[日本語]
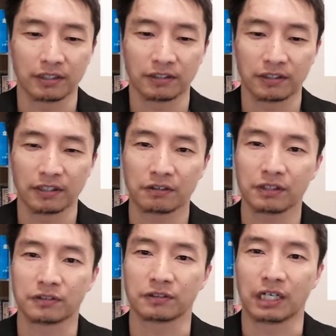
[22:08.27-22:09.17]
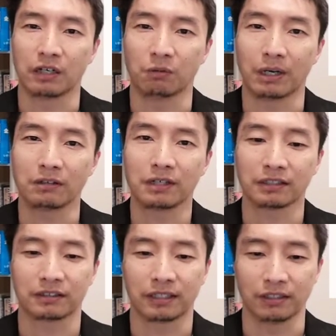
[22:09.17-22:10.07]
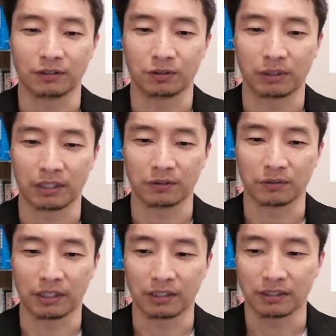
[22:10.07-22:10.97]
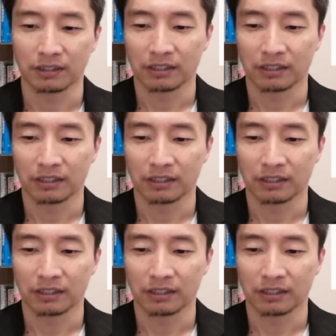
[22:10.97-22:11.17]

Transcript: 制約率が悪かったりするわけですね。